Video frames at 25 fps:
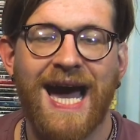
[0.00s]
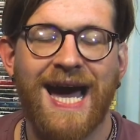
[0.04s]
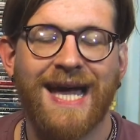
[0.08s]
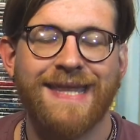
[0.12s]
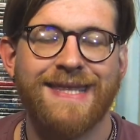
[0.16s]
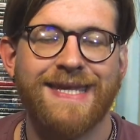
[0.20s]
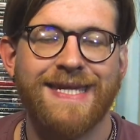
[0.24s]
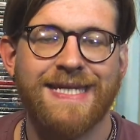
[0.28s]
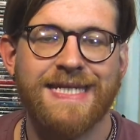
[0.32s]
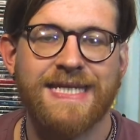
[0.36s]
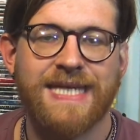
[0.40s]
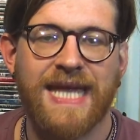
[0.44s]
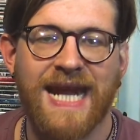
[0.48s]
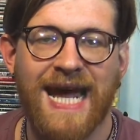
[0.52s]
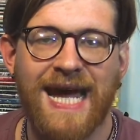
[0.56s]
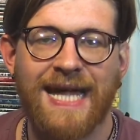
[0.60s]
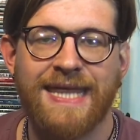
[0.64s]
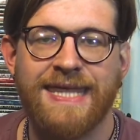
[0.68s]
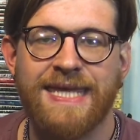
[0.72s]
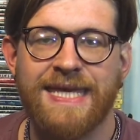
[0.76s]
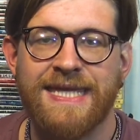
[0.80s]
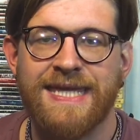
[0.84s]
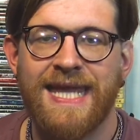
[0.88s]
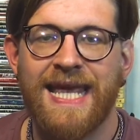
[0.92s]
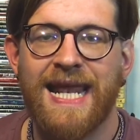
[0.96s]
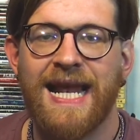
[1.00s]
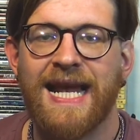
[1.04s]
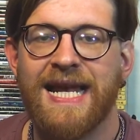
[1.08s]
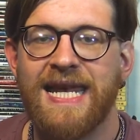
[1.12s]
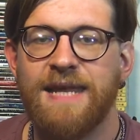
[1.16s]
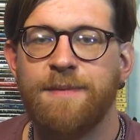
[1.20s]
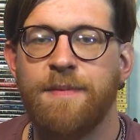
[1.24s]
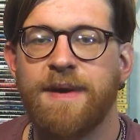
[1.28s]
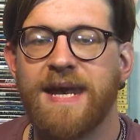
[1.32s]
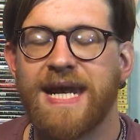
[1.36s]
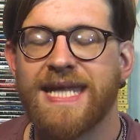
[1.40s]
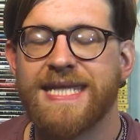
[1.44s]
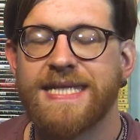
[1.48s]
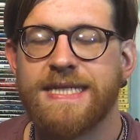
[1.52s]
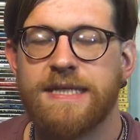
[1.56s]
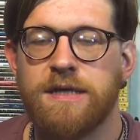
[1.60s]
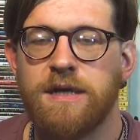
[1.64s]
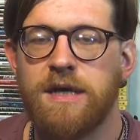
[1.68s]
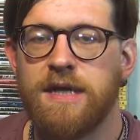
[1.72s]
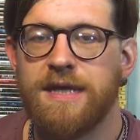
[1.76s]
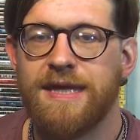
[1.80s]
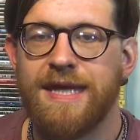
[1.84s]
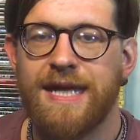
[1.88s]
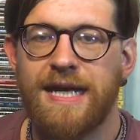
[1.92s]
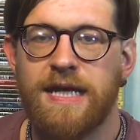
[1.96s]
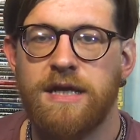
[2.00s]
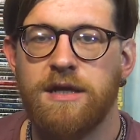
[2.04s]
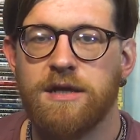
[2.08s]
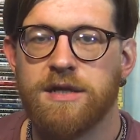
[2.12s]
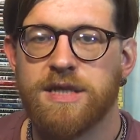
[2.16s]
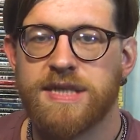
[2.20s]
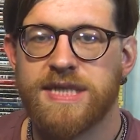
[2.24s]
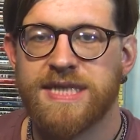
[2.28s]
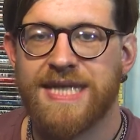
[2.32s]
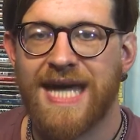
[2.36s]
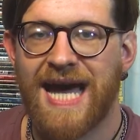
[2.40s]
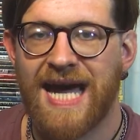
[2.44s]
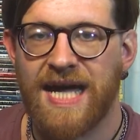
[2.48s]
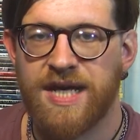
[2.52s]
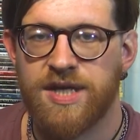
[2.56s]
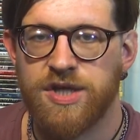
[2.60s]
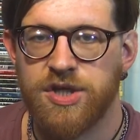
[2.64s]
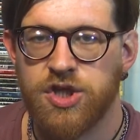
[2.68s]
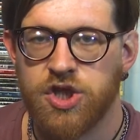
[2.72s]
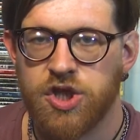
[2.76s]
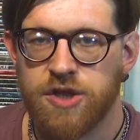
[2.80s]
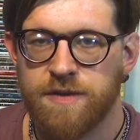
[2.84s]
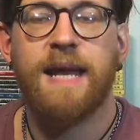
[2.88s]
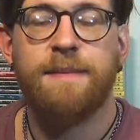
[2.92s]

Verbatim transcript: addestrati nella liberazione degli ostaggi.